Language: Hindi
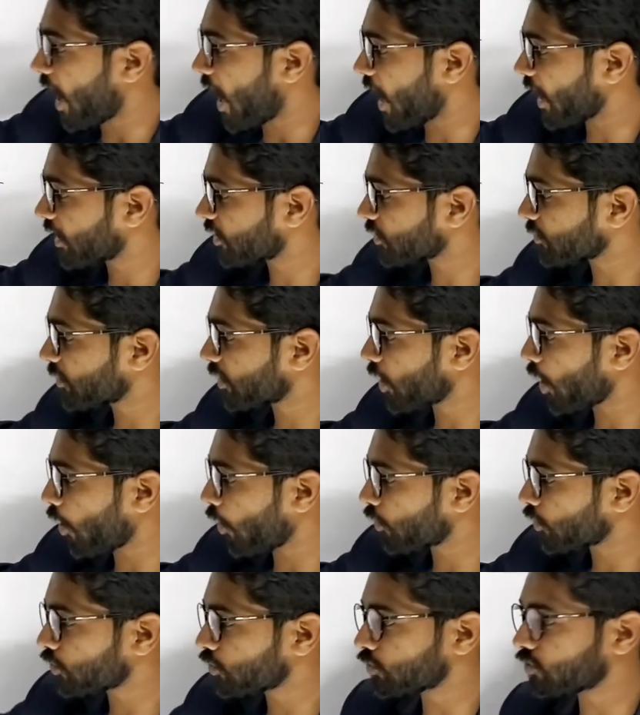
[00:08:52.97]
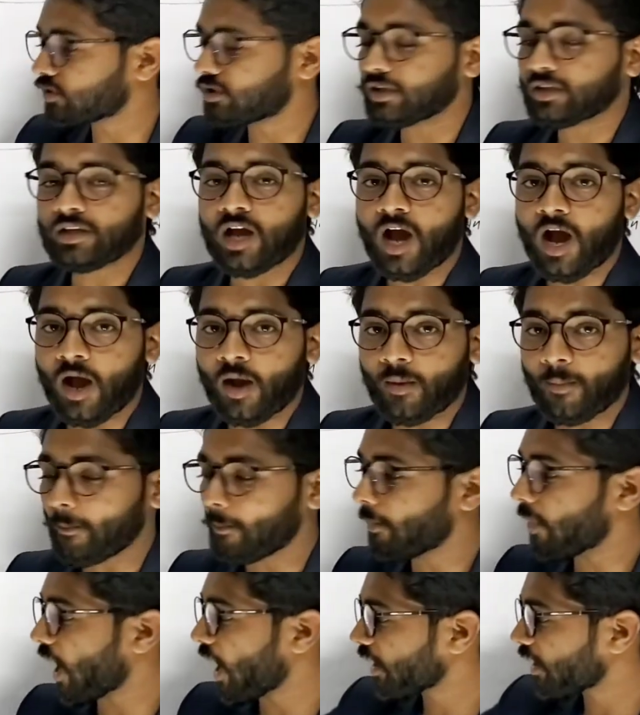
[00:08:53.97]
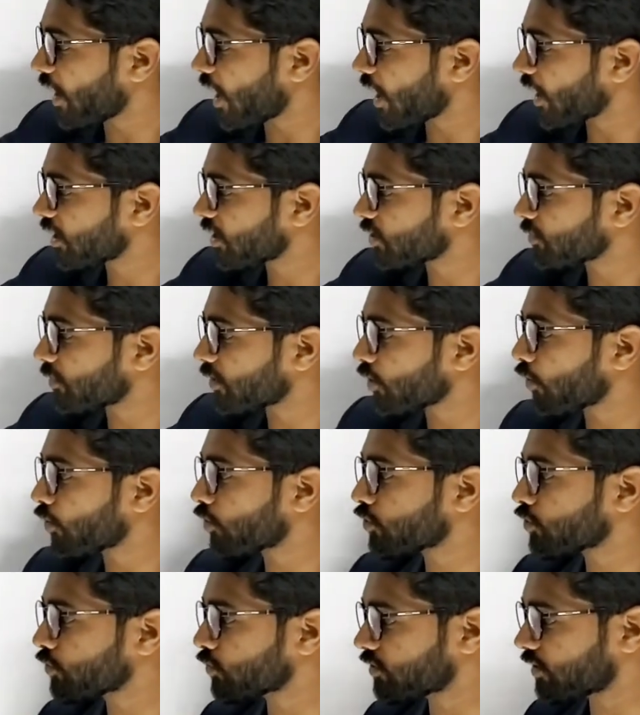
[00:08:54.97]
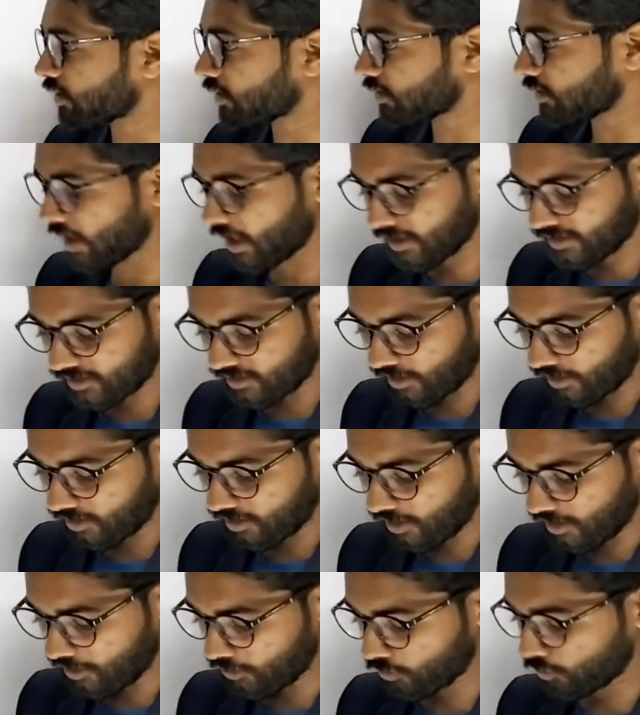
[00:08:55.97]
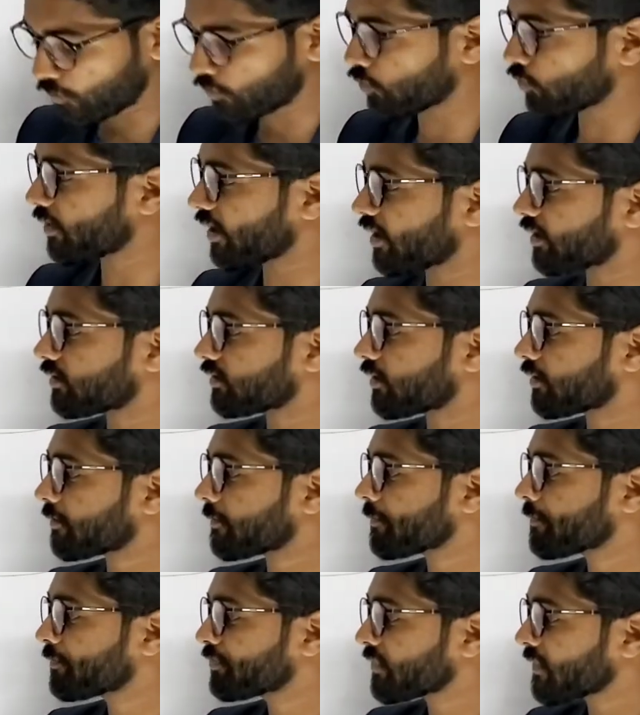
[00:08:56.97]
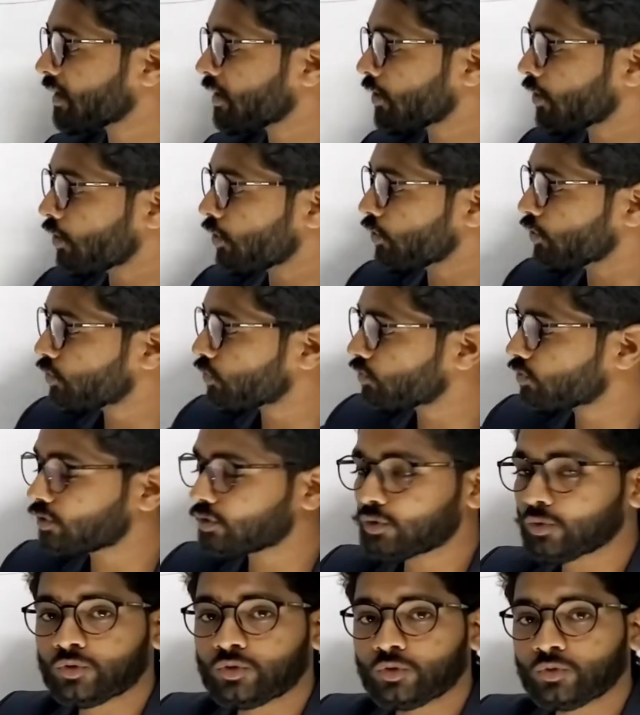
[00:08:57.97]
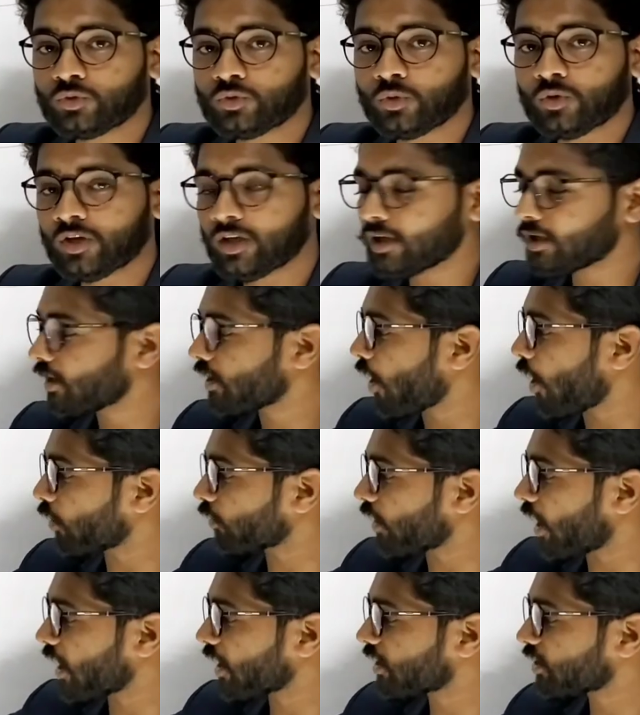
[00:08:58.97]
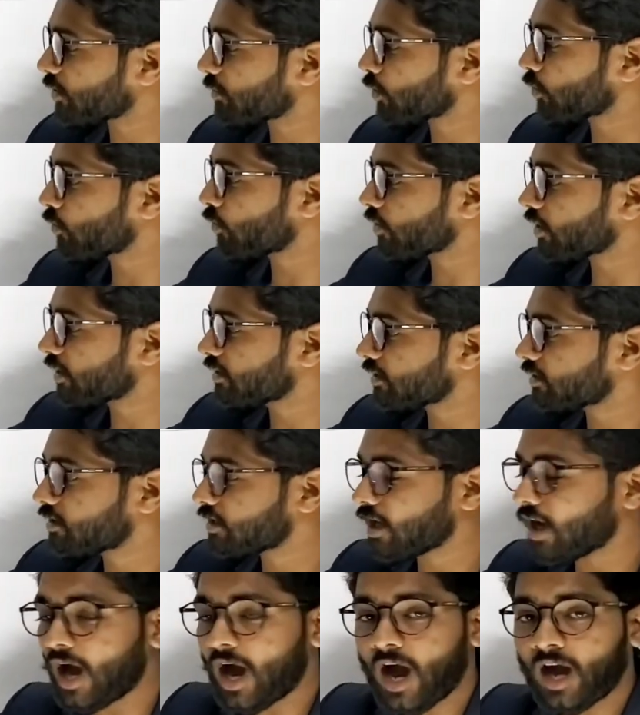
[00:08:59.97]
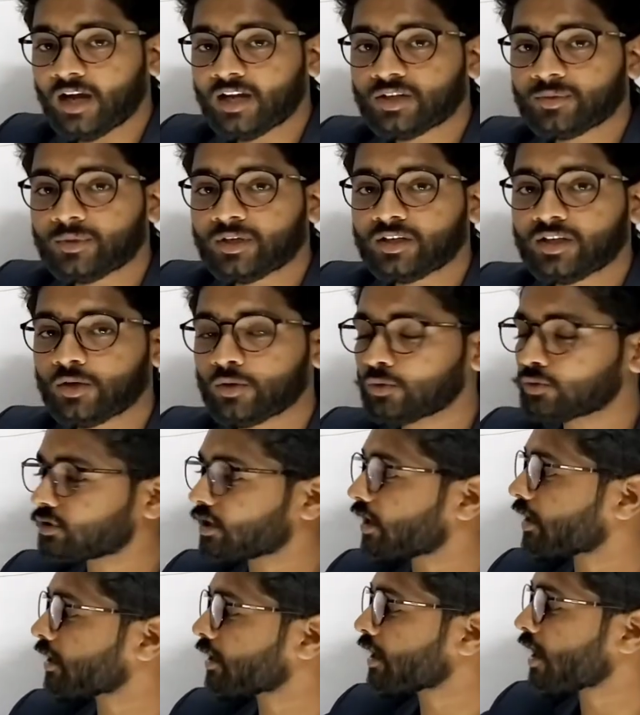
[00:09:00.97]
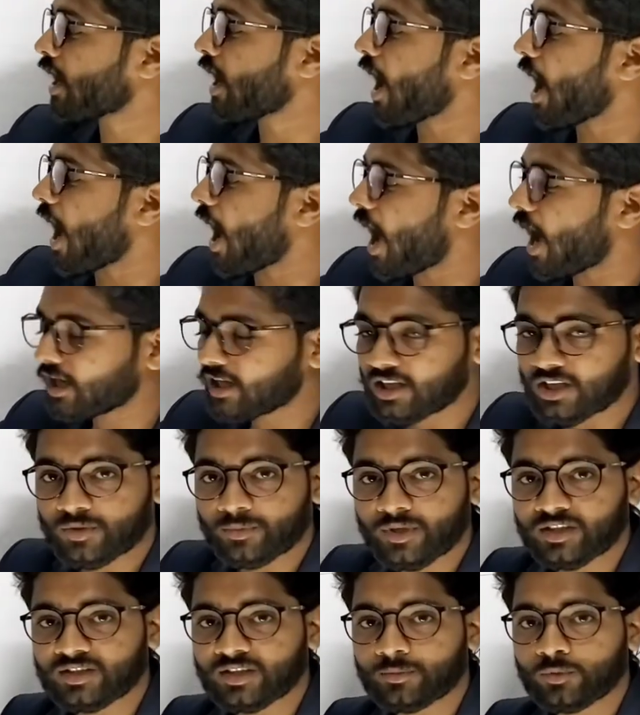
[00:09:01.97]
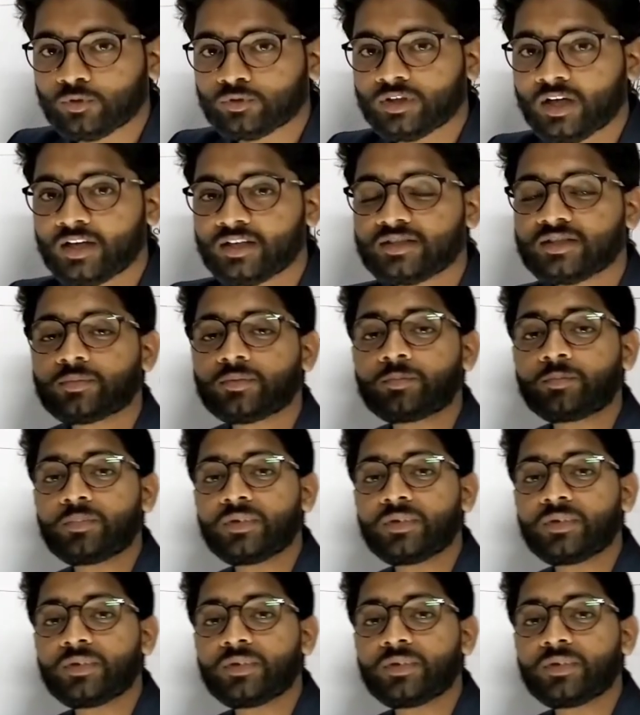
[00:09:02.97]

आक्रमण और युद्ध बाह्य आक्रमण और युद्ध ध्यान से देखिए इन दोनों में अंतर युद्ध तो युद्ध हो गया और आक्रमण हो गया देखिए आक्रमण क्या होता है आक्रमण तब होता है जब